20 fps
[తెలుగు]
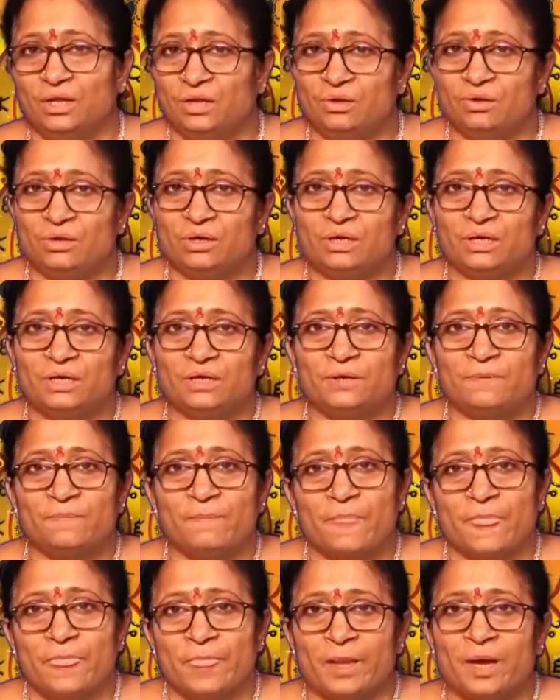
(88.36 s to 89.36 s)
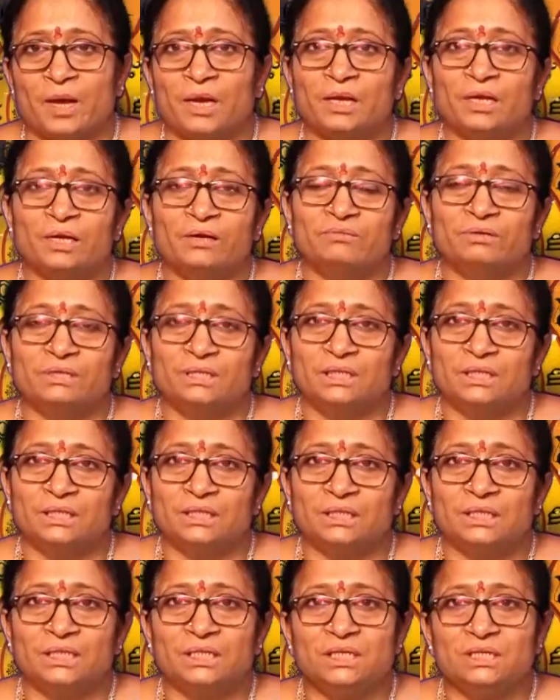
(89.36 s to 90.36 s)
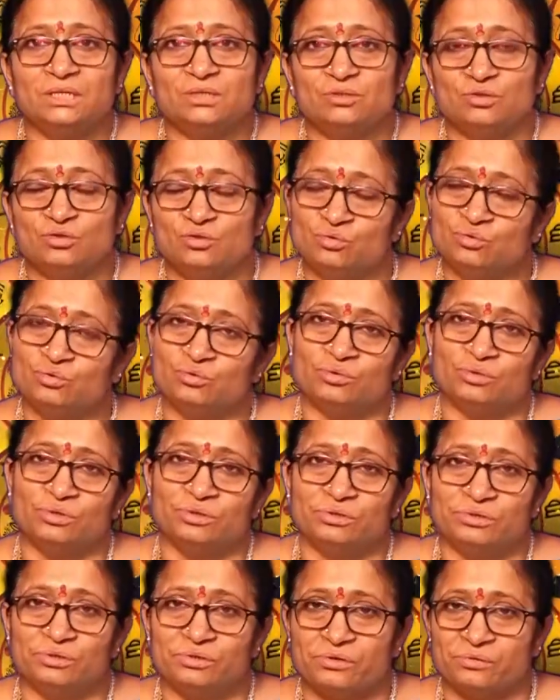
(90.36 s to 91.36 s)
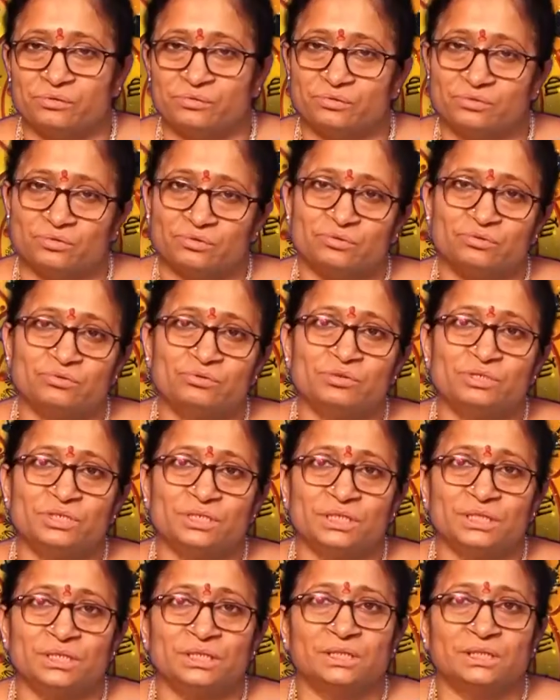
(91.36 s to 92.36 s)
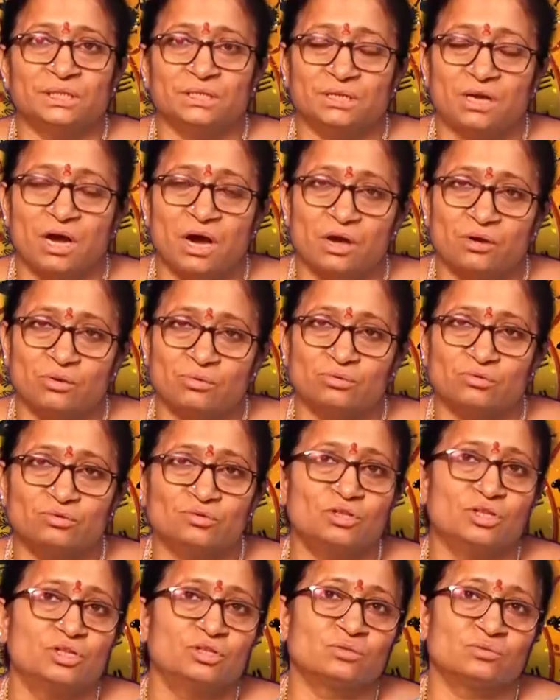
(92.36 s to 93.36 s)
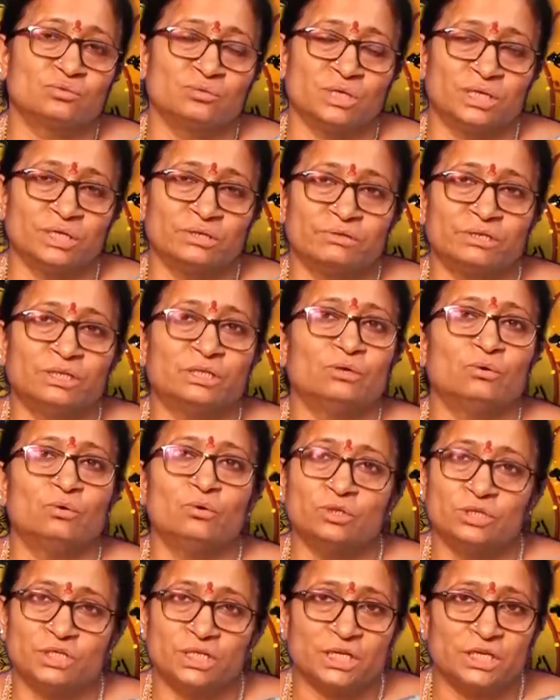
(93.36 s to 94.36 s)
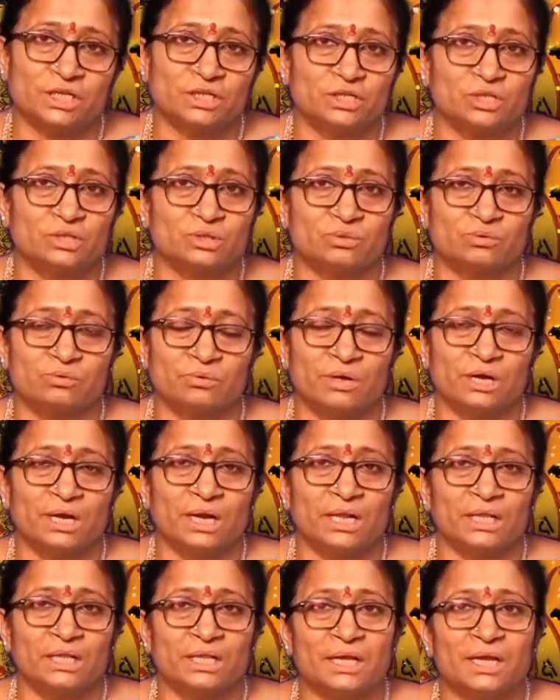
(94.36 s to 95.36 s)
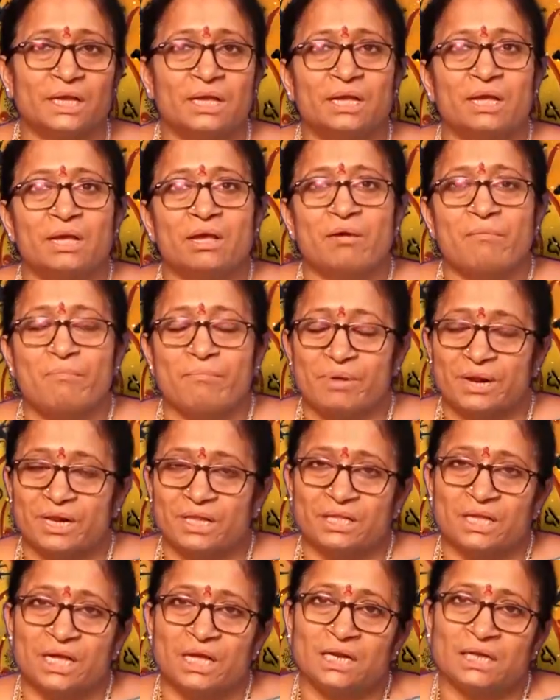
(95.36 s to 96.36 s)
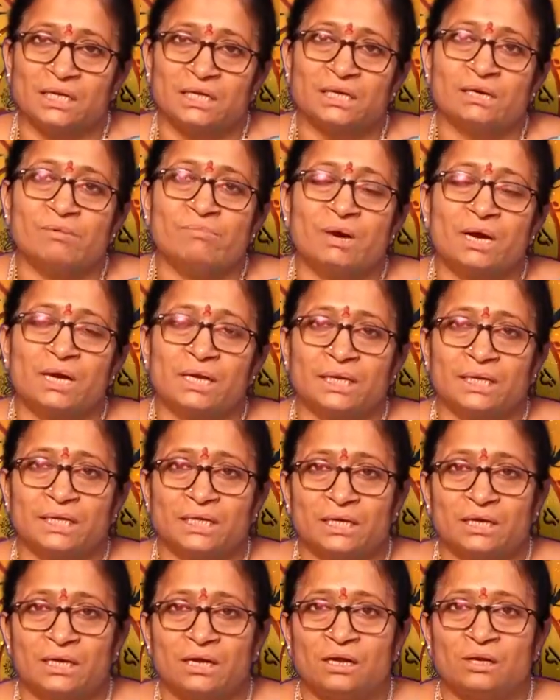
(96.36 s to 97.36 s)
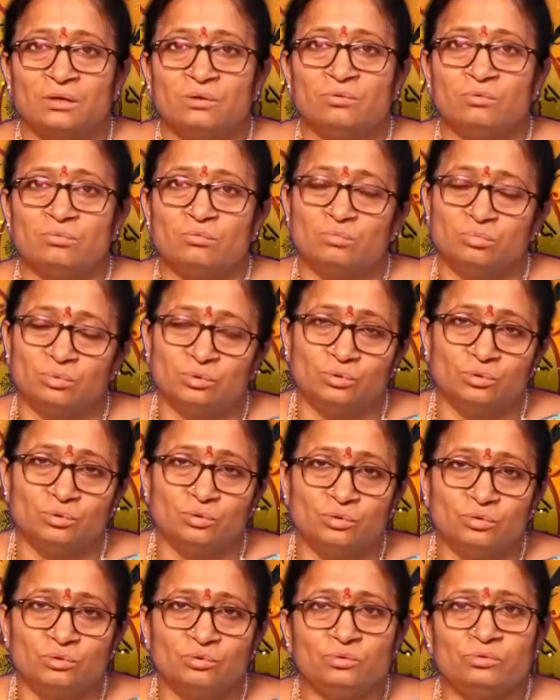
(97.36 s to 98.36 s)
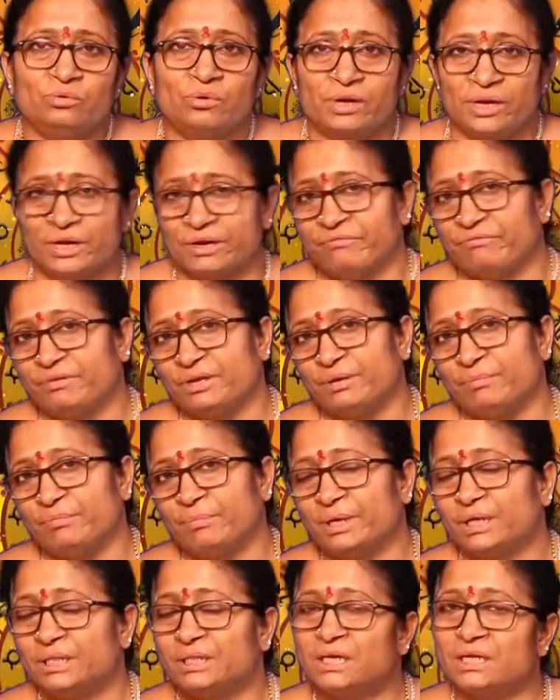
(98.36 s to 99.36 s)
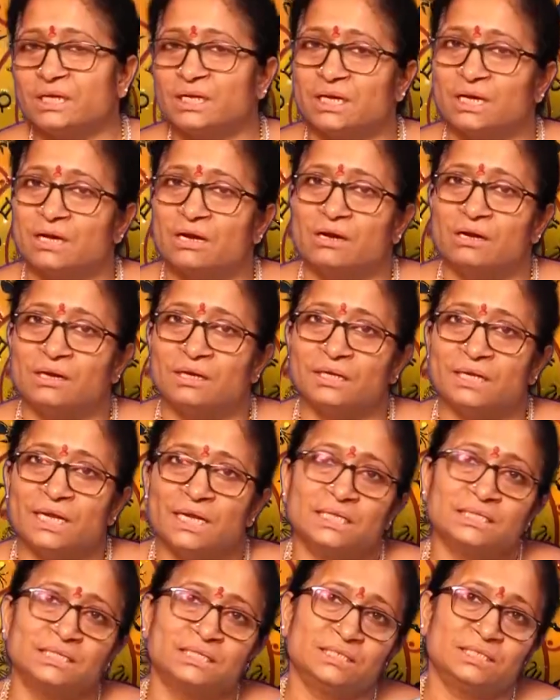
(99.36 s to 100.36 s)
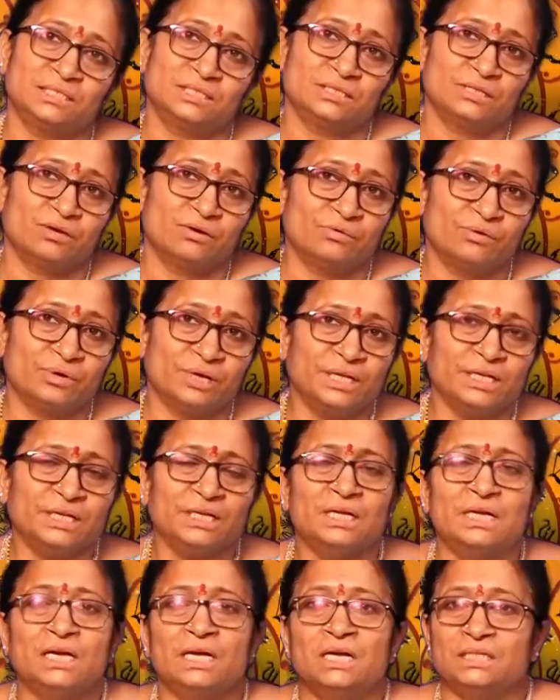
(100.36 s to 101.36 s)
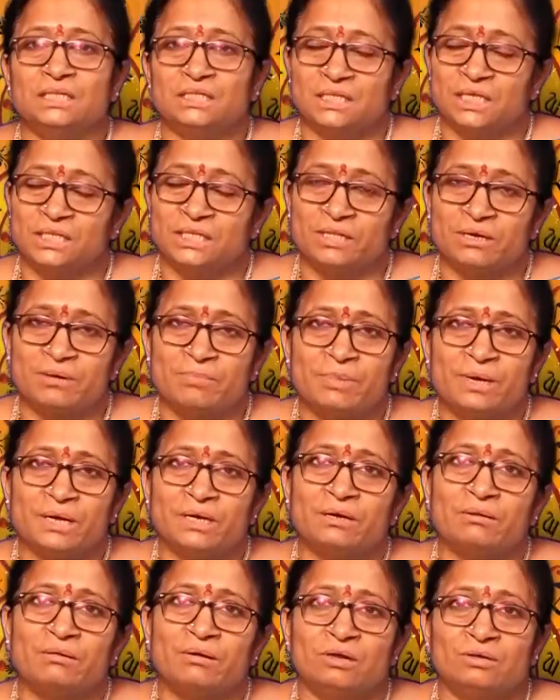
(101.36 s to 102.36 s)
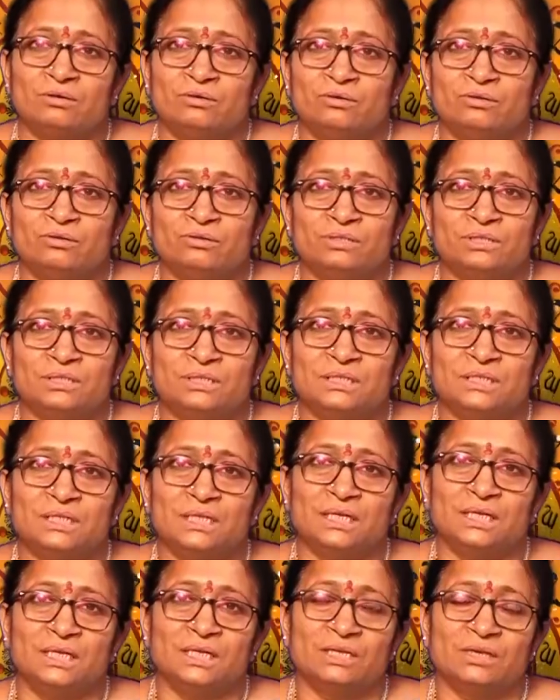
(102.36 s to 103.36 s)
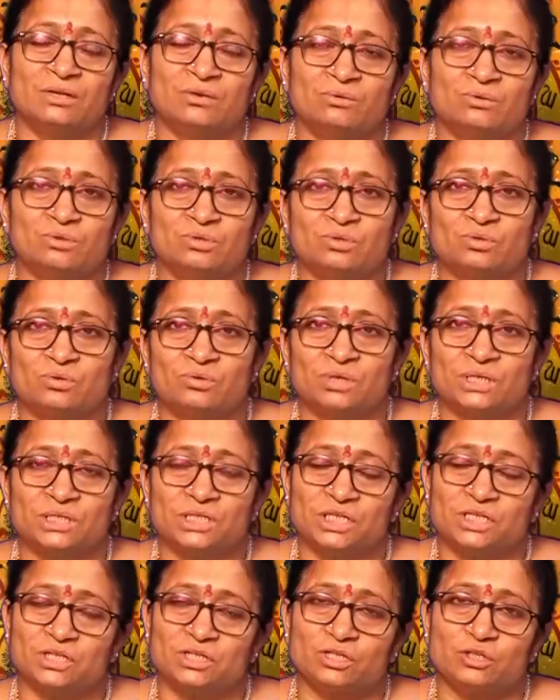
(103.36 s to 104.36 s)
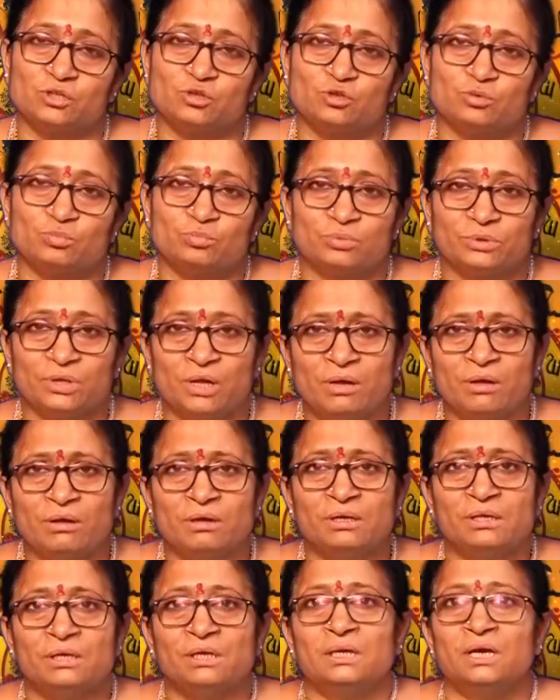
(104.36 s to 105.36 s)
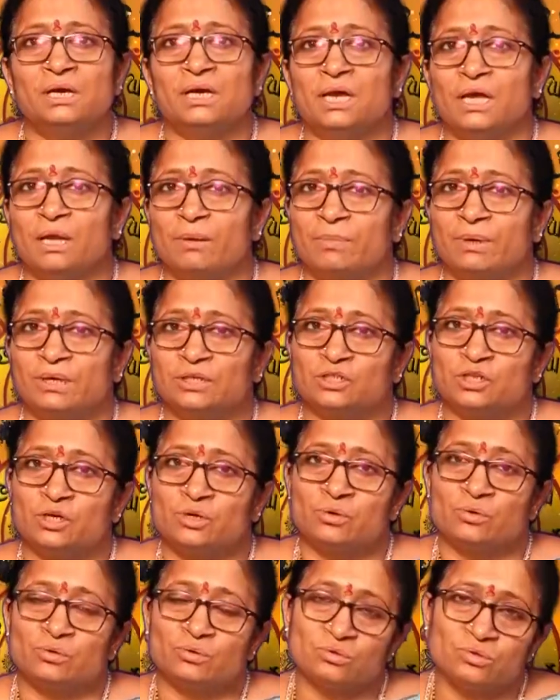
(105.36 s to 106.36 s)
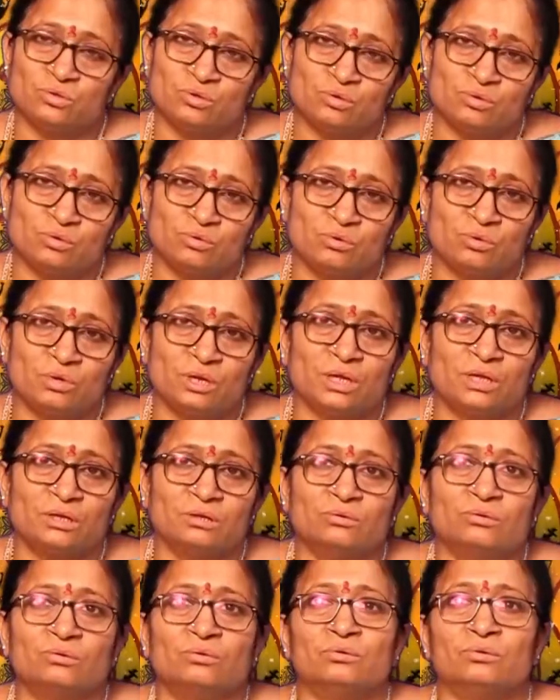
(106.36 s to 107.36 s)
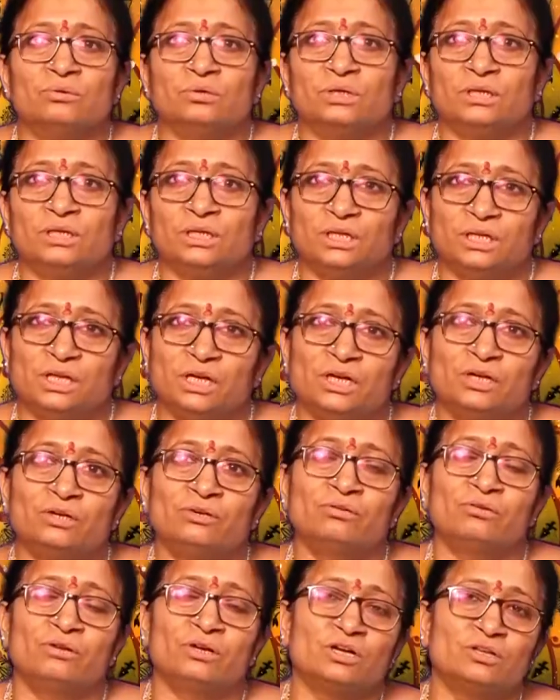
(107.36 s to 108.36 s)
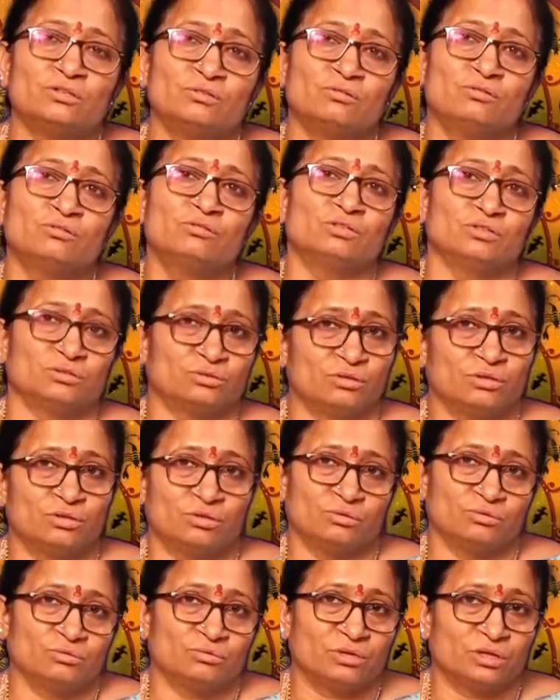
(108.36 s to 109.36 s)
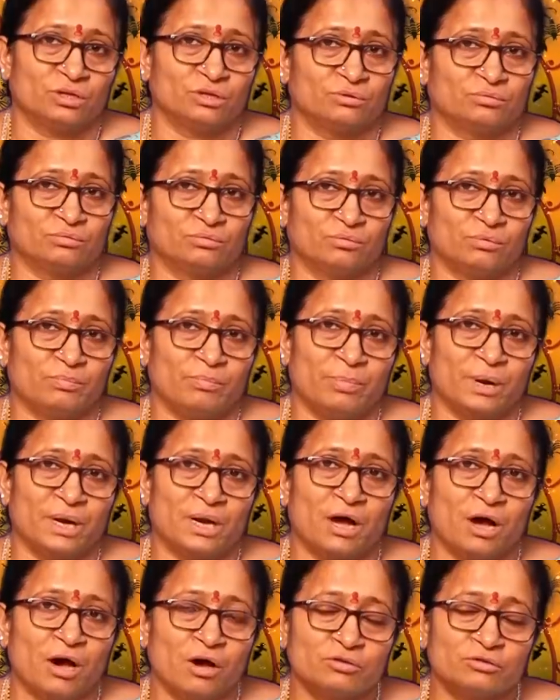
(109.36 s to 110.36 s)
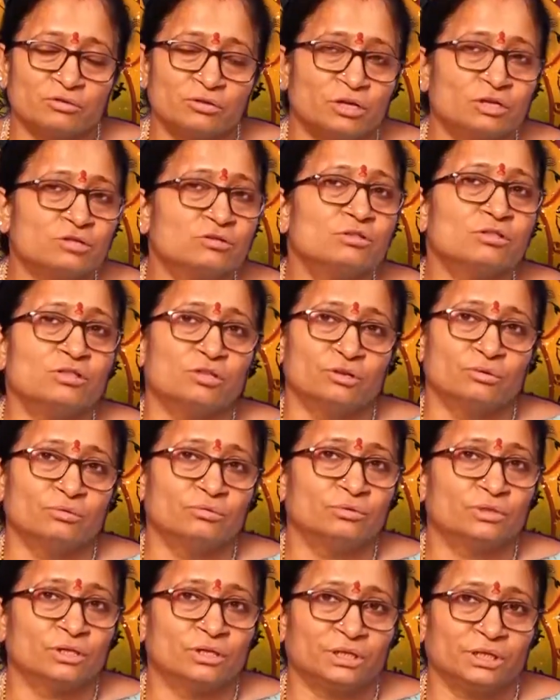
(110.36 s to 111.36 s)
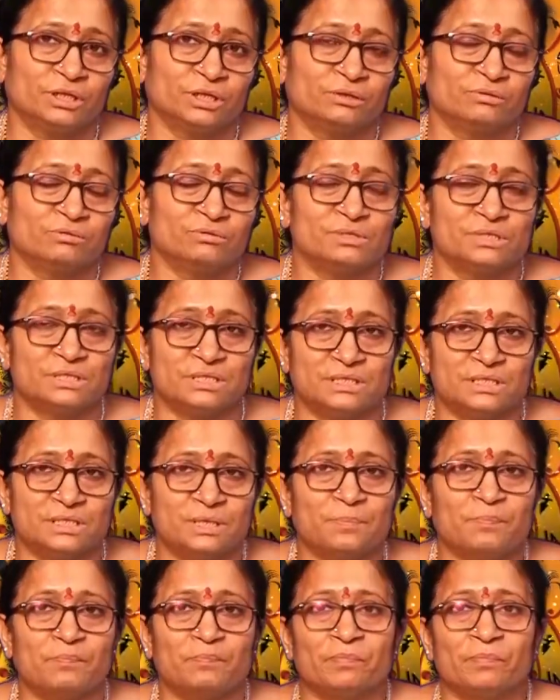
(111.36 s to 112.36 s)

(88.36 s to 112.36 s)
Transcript: ఈ యొక్క నాలుగవ తేదీ జూన్ రోజు నుంచి ఆ రోజు తీసుకున్నటువంటి గోచారం తీసుకున్నట్లయితే ప్రధానంగా మారే గ్రహాలు బుధుడు రవి మిగతా గ్రహాలన్నీ యాజిటీజ్గా ఉంటాయి చంద్రగ్రహణుడు వచ్చేసి ఈయన రోజుకు నక్షత్రం చొప్పున ఈ పక్షం రోజులు కూడాను ఏడు రాసులు తిరుగుతారు ఆరు రాసులు తిరుగుతారు ఈయన వచ్చేసి